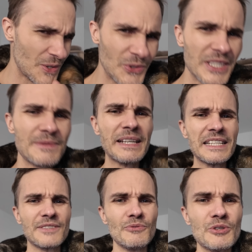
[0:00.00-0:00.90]
Und
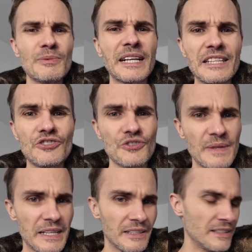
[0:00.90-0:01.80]
deswegen ist es für mich immer ganz
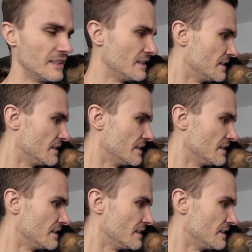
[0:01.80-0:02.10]
schwer,